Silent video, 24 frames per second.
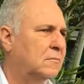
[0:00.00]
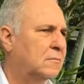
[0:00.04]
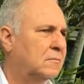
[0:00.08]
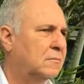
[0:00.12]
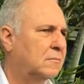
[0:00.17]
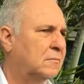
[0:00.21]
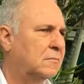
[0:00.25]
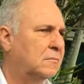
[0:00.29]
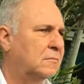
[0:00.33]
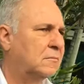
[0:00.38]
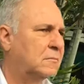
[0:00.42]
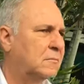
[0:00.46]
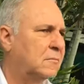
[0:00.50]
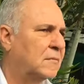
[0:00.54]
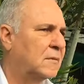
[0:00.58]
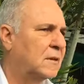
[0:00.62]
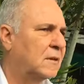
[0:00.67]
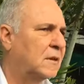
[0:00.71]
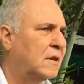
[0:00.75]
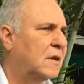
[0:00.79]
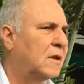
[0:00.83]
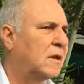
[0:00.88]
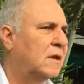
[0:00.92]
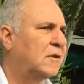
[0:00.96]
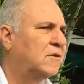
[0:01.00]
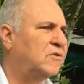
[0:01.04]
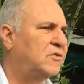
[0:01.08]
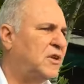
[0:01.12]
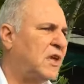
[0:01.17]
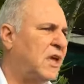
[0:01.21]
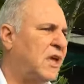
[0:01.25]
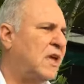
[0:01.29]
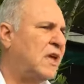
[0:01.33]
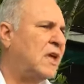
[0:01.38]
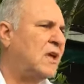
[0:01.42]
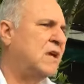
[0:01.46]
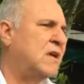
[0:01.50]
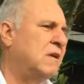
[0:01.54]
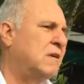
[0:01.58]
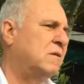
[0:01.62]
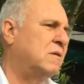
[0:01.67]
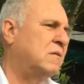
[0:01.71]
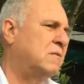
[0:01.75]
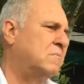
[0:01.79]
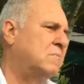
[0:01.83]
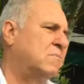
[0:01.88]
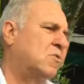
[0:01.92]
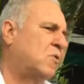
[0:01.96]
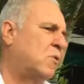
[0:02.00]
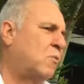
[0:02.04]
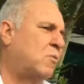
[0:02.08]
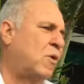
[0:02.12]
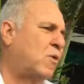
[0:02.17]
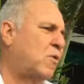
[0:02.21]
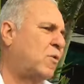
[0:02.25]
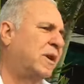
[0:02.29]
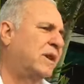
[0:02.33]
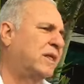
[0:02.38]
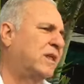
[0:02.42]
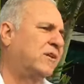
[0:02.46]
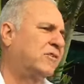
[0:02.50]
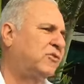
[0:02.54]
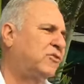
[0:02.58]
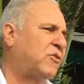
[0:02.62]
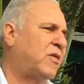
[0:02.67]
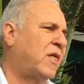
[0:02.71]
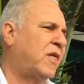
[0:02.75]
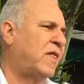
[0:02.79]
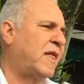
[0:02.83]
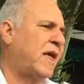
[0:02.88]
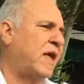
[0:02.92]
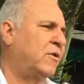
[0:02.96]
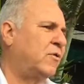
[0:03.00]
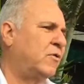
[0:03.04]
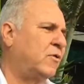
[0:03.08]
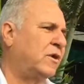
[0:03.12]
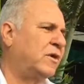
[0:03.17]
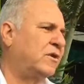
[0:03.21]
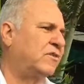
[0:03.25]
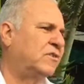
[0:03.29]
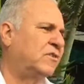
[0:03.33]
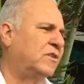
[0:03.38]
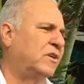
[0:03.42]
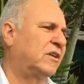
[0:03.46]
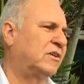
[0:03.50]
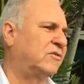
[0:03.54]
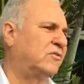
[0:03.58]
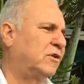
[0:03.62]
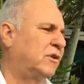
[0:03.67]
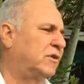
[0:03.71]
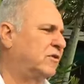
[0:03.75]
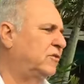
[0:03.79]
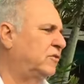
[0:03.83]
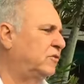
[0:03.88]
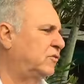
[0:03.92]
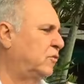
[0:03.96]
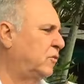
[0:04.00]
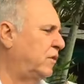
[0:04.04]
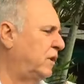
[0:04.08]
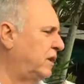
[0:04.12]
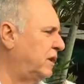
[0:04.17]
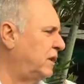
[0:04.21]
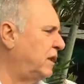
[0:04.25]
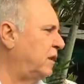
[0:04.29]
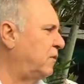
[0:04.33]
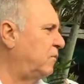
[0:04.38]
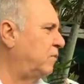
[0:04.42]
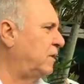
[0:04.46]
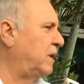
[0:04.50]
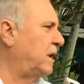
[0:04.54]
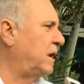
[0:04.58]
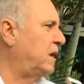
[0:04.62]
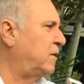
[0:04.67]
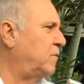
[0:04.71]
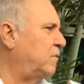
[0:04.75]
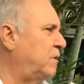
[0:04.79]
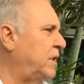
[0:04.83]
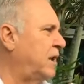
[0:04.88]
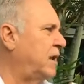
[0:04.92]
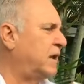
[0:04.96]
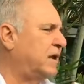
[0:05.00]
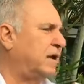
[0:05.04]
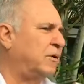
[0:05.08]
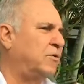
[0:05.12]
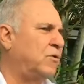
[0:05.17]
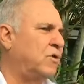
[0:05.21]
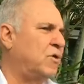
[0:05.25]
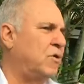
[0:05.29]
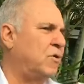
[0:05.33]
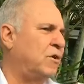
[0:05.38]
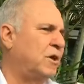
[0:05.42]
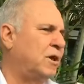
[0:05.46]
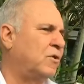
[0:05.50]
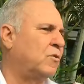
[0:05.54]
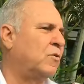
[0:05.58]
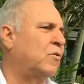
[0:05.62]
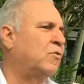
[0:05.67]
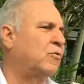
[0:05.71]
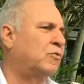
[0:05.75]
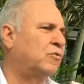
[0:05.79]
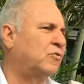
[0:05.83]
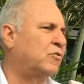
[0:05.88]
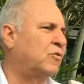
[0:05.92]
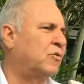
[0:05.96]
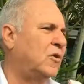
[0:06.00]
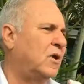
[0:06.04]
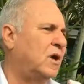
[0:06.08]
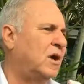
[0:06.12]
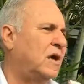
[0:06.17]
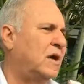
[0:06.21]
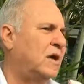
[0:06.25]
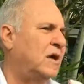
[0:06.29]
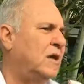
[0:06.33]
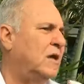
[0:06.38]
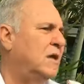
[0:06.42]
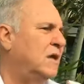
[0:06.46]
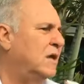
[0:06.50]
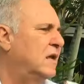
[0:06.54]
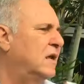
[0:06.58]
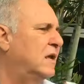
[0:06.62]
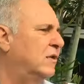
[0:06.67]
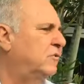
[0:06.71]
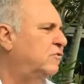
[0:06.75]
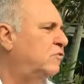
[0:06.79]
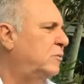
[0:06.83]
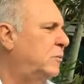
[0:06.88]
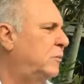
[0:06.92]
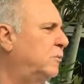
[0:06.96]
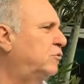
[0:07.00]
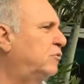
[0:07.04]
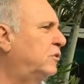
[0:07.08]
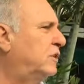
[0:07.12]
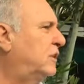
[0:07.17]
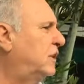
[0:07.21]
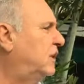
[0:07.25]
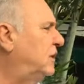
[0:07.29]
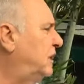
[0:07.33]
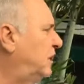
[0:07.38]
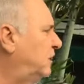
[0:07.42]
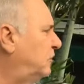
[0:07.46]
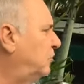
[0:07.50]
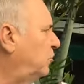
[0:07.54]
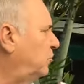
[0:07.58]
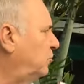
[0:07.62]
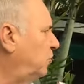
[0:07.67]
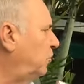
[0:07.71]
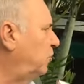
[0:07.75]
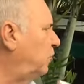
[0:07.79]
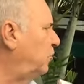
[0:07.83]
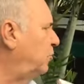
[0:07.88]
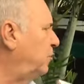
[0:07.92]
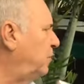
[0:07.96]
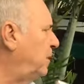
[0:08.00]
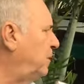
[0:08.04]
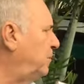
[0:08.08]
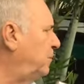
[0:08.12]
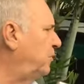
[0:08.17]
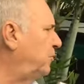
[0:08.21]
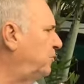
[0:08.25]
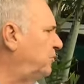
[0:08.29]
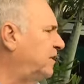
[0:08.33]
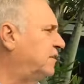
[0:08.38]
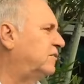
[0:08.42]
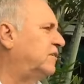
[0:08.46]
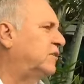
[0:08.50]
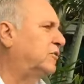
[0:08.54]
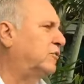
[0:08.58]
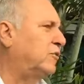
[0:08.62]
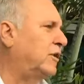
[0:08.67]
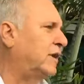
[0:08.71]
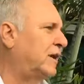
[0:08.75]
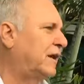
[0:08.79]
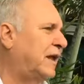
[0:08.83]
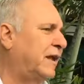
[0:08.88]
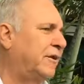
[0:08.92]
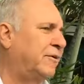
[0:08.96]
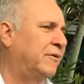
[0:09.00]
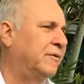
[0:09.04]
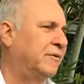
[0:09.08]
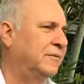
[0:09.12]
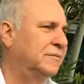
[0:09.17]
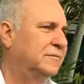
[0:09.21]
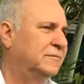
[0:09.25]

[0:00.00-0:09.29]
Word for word: especial? Sí, como cualquier ciudadano, este, solicitó ella una, una reunión y con gusto la, la estuvimos atendiendo todos los miembros del sector agrario.